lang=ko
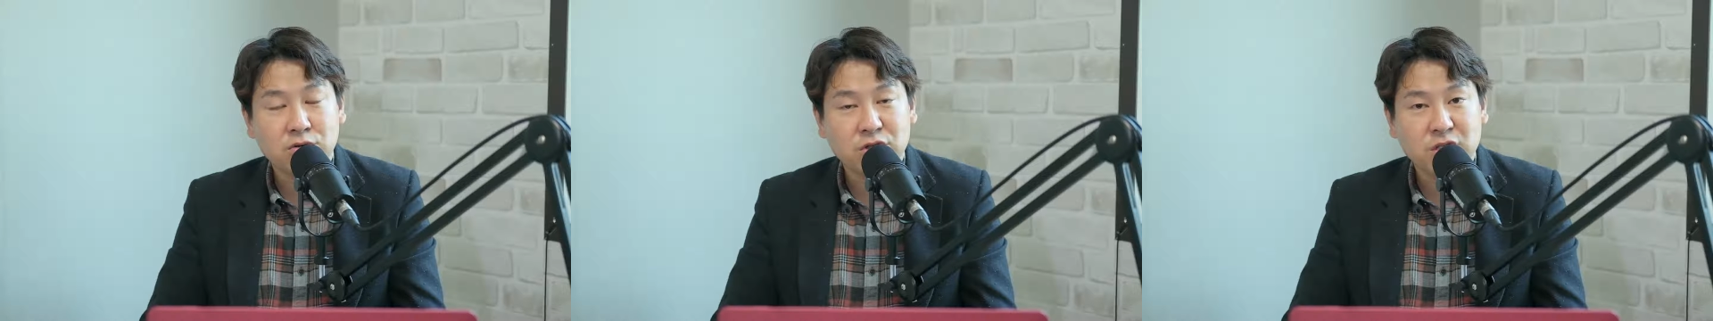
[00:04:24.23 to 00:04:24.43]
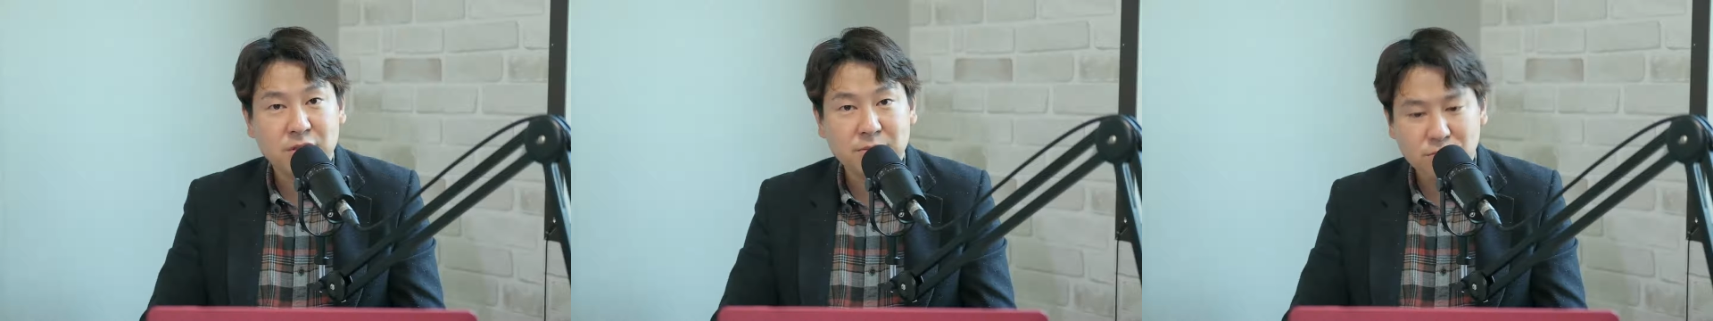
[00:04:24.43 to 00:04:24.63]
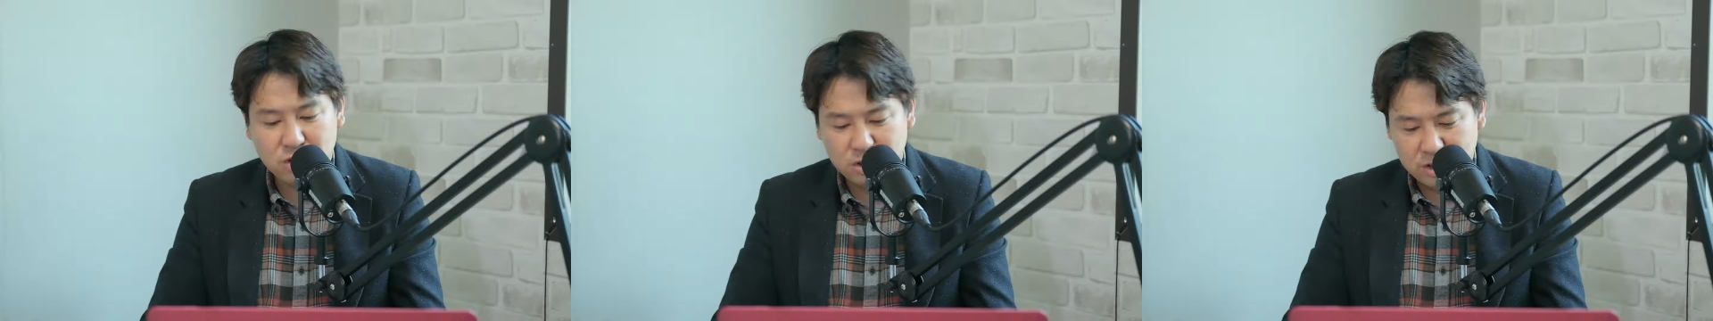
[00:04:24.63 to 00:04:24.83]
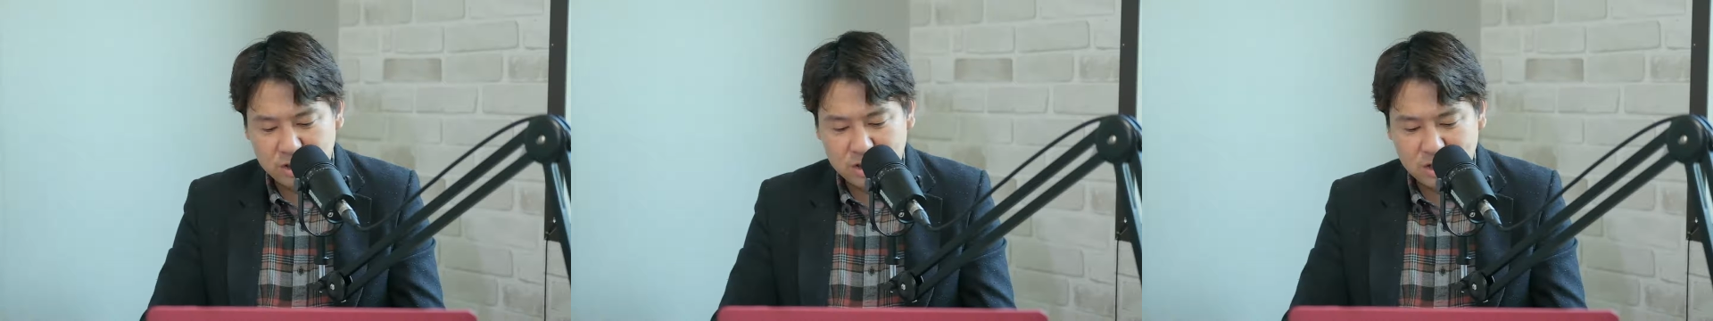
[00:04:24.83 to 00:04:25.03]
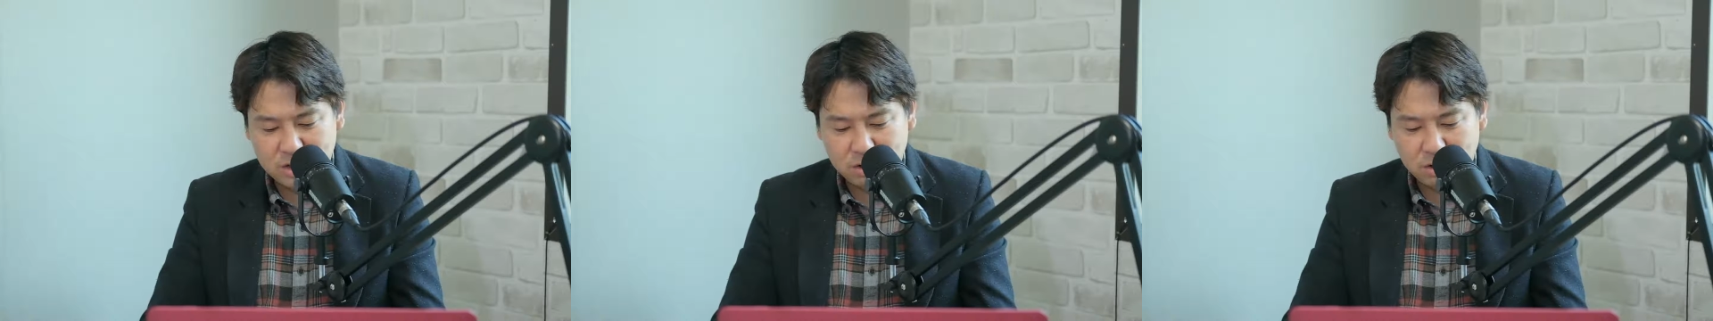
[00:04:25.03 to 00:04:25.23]
적어도 십 년
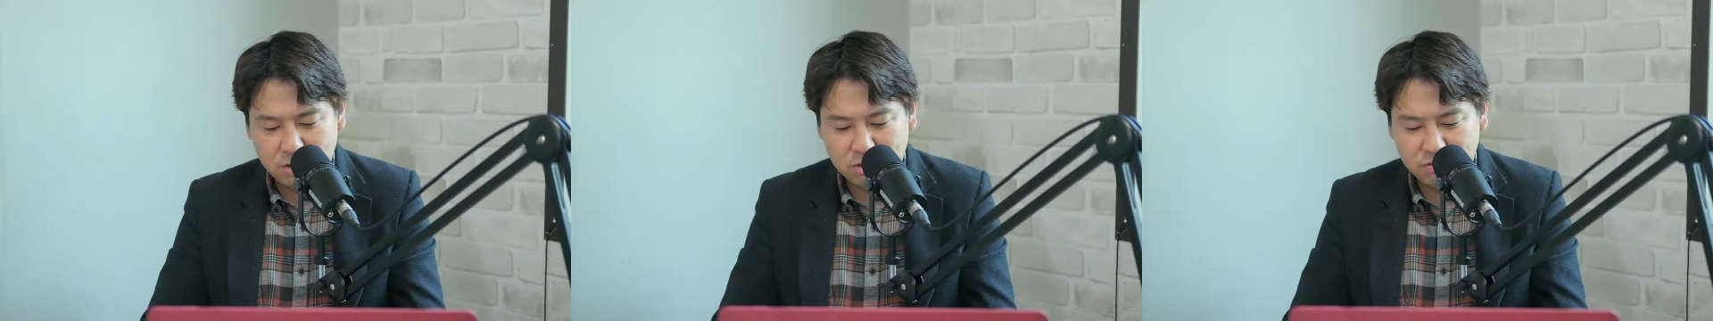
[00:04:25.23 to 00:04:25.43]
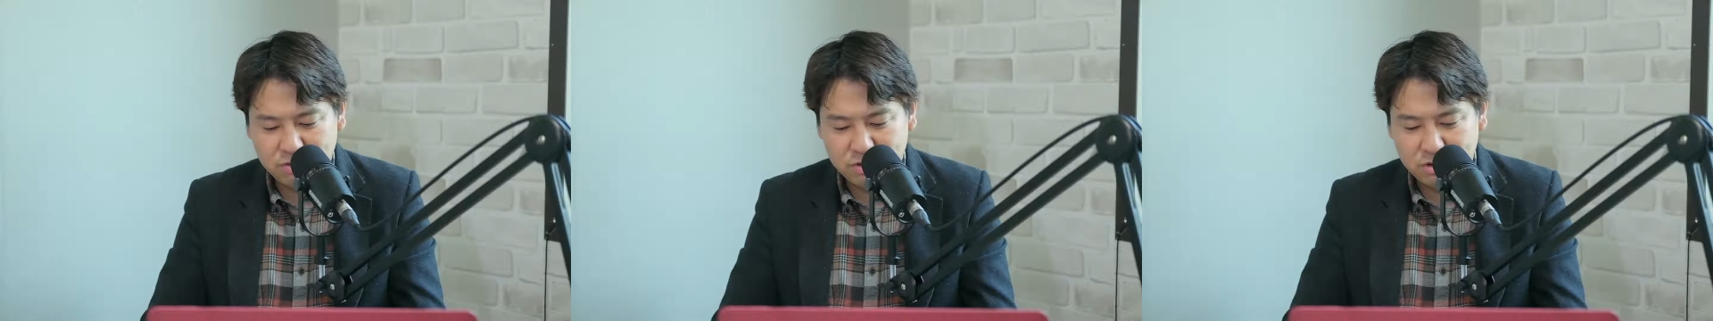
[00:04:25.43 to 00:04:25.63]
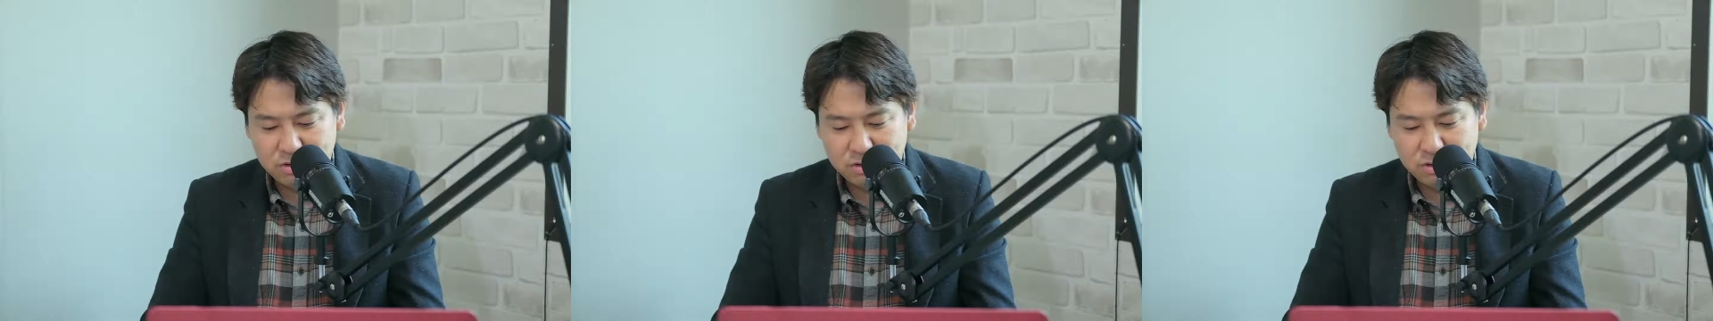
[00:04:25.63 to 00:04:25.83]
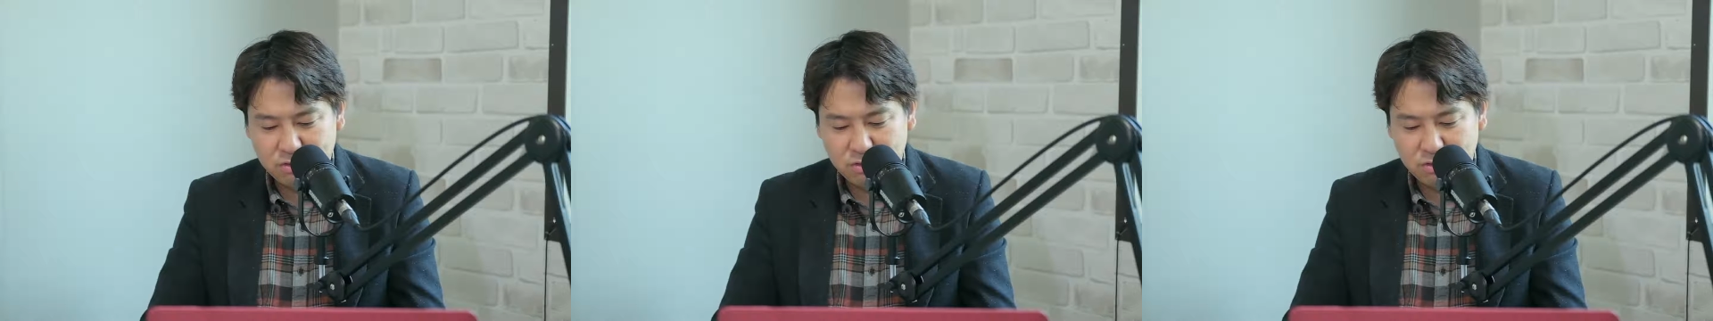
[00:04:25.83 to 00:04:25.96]
이상 되었고요.